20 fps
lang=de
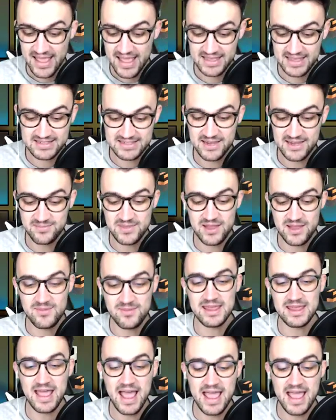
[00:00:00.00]
Es gibt
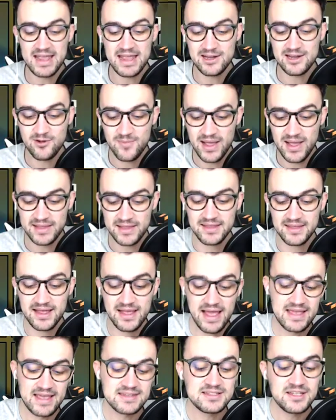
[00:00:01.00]
nämlich ein
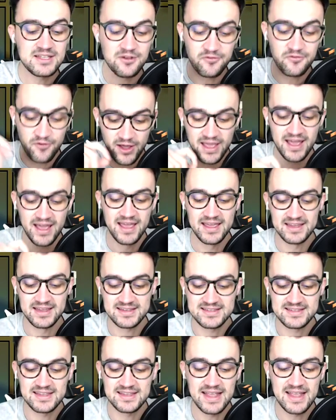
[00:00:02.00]
Glumanda, heißt hier
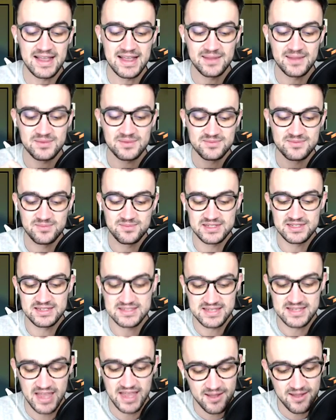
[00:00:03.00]
Feuerechse. Dann gibt es ein
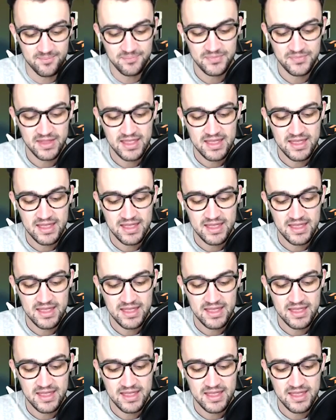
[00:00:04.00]
Bisasam.